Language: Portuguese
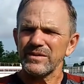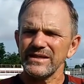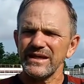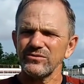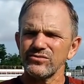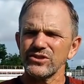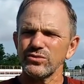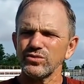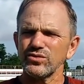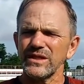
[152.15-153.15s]
para daí no
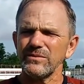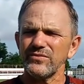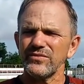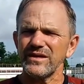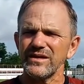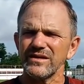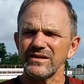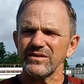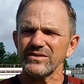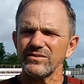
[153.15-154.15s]
segundo tempo ver
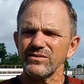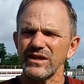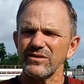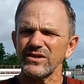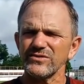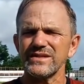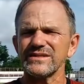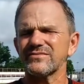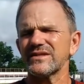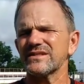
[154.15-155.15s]
o que, que nós
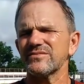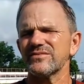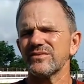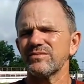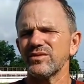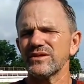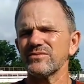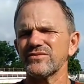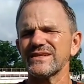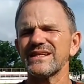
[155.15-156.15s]
faz, faz,
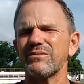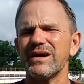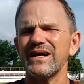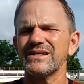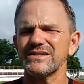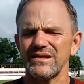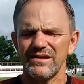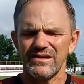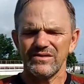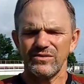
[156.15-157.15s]
podemos fazer a mais,
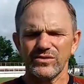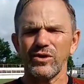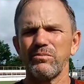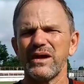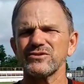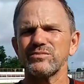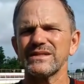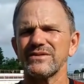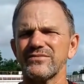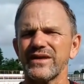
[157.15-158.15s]
ou dar um passo
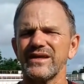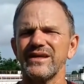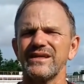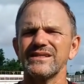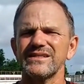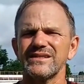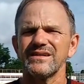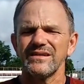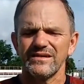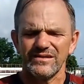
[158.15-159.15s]
mais à frente,
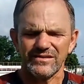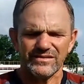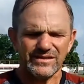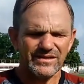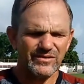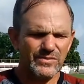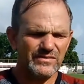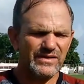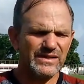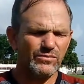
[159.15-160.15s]
entendeu?
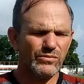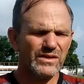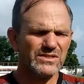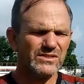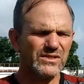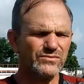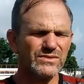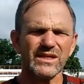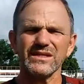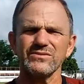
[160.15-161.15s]
E vai ter momentos que nós vamos
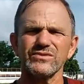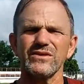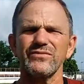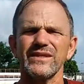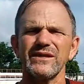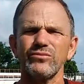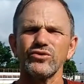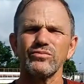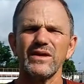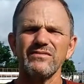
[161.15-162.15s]
ter que nos defender
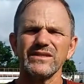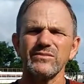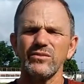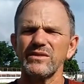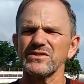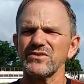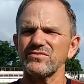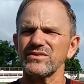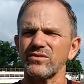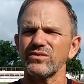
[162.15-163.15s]
muito bem, vai ter momentos que nós
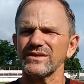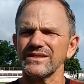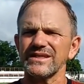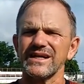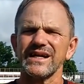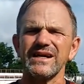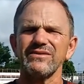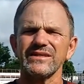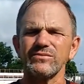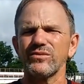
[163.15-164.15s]
vamos contra-atacar,
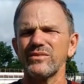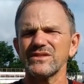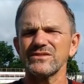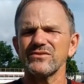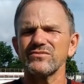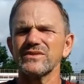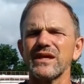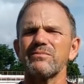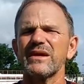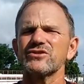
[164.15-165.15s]
vai ter momentos que nós vamos ter
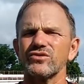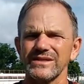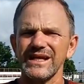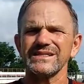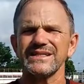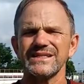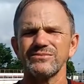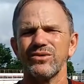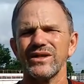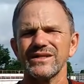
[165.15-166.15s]
que pressionar a saída de
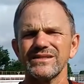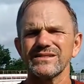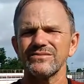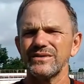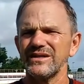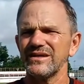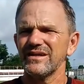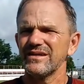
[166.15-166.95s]
bola deles também.